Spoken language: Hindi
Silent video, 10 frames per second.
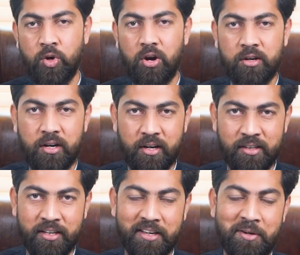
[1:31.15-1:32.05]
शॉक कर
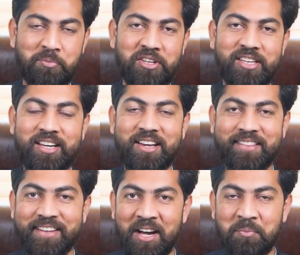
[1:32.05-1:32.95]
देंगे हमने ये कर
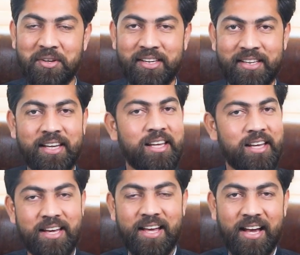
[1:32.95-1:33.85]
दिया आपके लिए
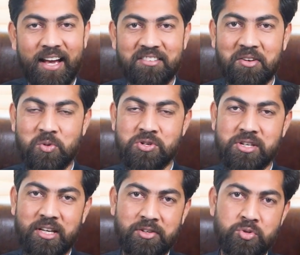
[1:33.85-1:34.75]
ऐसा कुछ
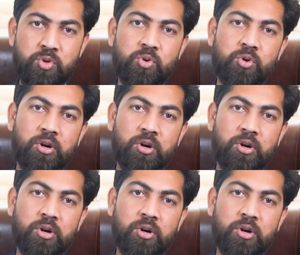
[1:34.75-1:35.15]
नहीं है जो